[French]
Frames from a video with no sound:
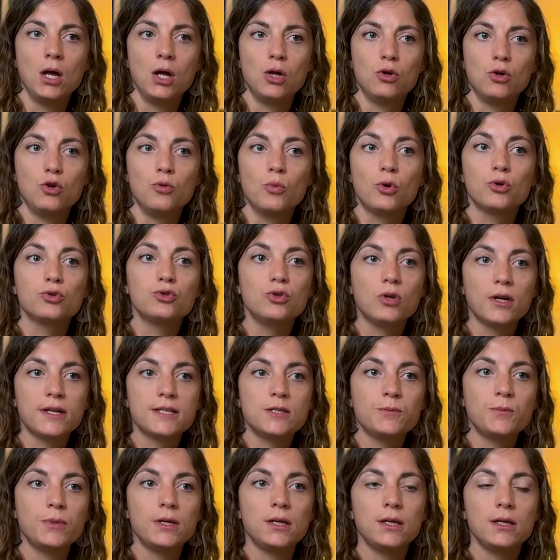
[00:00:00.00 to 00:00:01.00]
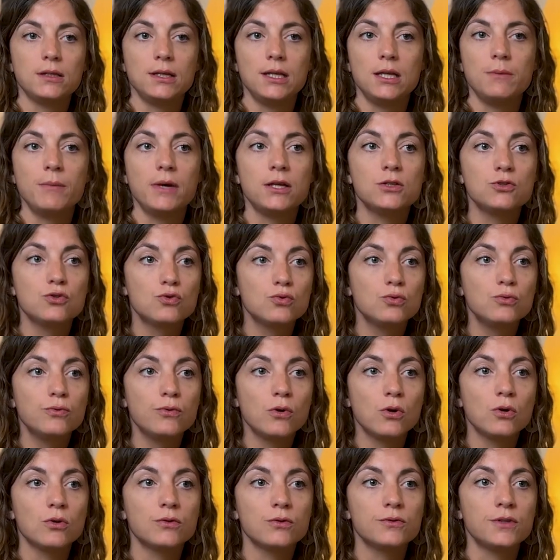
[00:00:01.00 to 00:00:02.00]
Le manque de respect émane
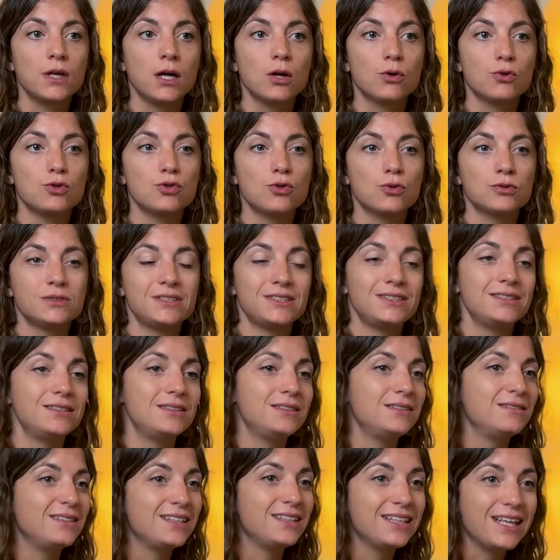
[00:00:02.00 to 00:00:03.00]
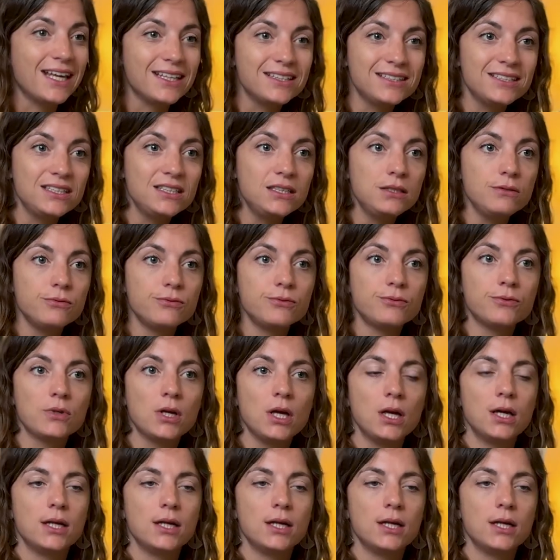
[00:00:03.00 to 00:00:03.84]
souvent d'un ressenti négatif